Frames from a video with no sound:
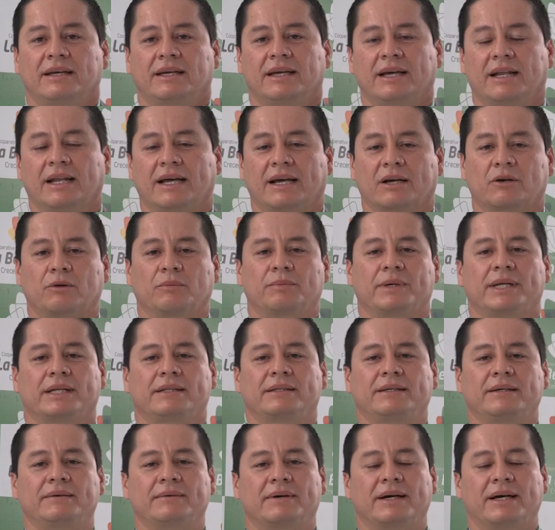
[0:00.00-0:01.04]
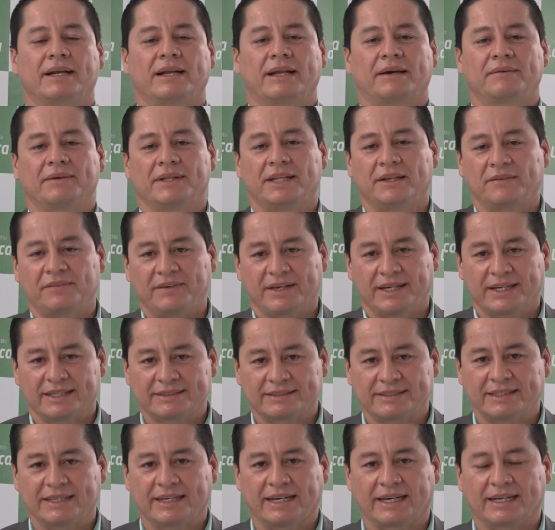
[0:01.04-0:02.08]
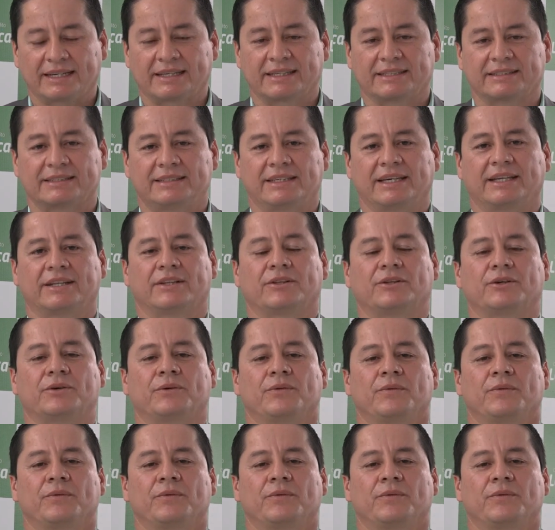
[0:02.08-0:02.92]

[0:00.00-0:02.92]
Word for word: que la cooperativa La Benéfica siga creciendo.